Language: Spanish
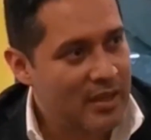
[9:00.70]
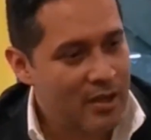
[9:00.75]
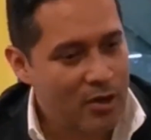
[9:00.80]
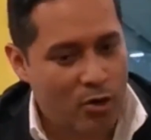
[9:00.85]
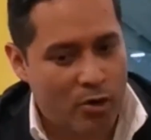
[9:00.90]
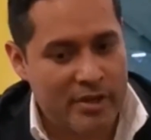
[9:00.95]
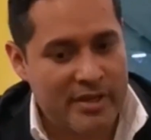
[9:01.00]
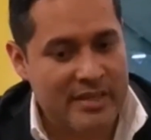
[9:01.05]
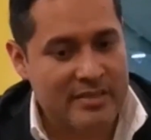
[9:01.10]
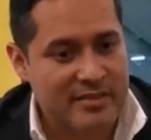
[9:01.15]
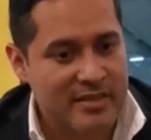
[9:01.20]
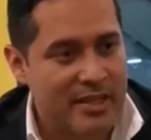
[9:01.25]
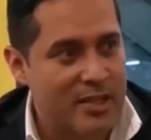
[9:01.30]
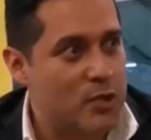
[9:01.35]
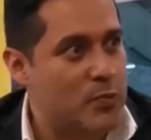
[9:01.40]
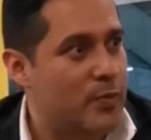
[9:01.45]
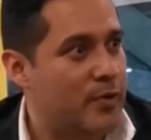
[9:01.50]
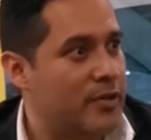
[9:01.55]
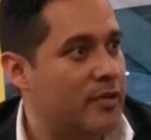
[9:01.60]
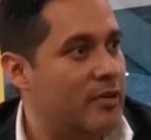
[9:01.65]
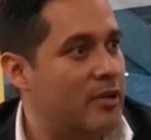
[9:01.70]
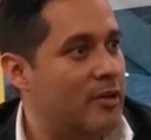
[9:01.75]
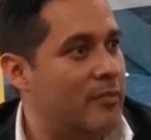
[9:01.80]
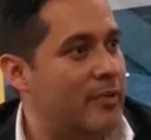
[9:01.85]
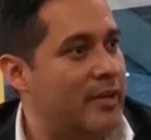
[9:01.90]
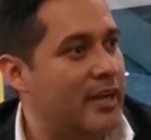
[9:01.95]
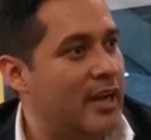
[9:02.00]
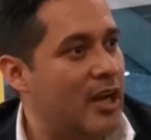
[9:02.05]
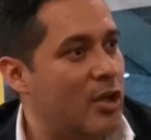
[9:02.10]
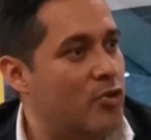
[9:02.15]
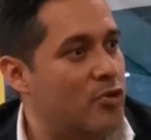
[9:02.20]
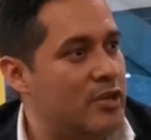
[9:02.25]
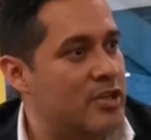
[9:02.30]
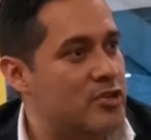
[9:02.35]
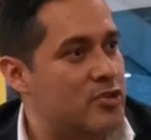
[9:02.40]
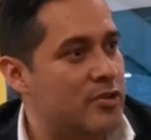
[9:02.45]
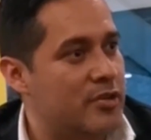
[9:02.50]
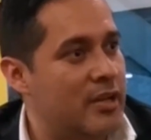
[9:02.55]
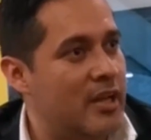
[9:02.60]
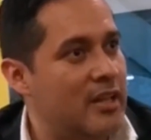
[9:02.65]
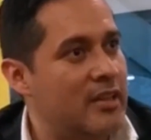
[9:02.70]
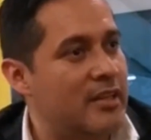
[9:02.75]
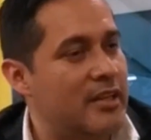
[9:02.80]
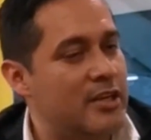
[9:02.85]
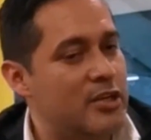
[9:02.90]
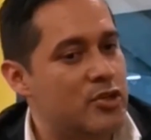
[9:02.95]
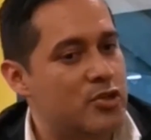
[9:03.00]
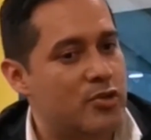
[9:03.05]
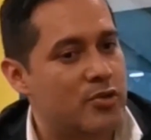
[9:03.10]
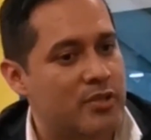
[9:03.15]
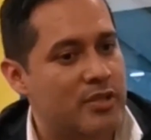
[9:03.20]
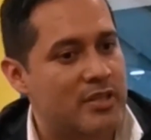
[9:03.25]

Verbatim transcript: Hoy ya está disponible en el mercado nacional, de hecho